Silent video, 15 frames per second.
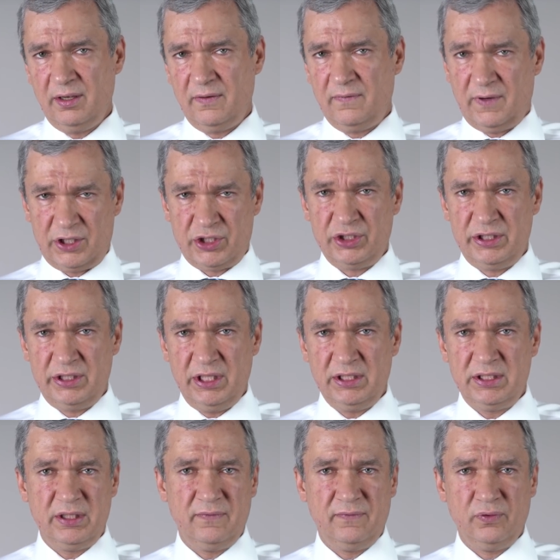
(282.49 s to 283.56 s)
ваши
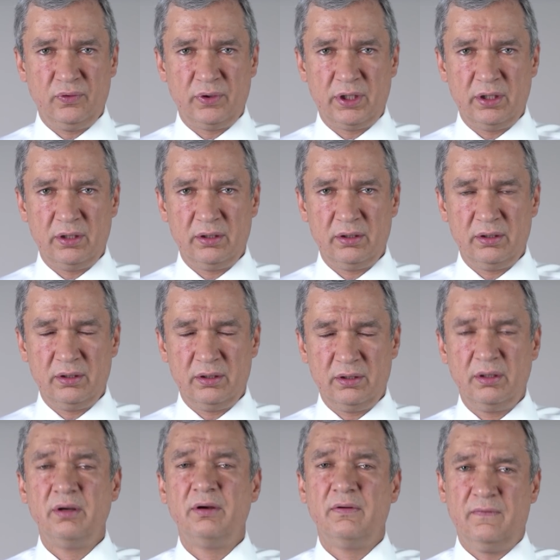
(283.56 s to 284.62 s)
дети и внуки.
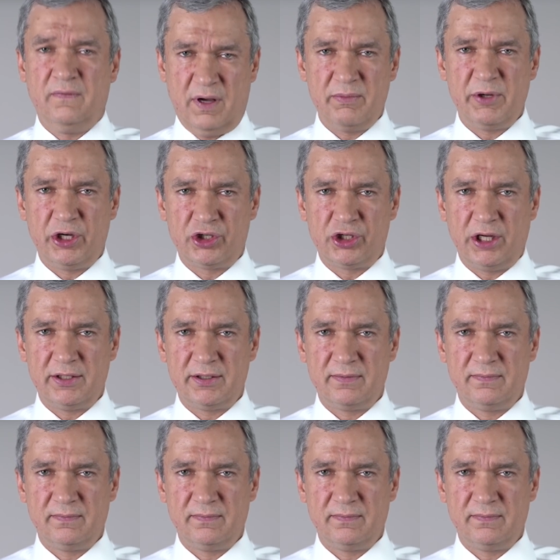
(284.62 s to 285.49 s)
Вам решать.